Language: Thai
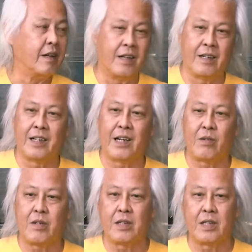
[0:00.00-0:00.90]
เออเรา
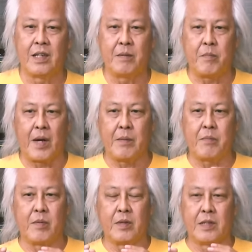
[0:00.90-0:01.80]
ก็เลยไป
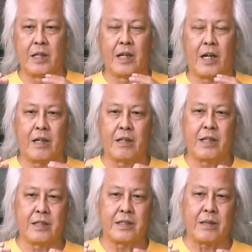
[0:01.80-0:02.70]

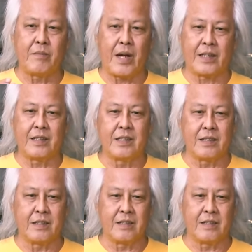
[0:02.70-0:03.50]
สัมผัสเรื่อง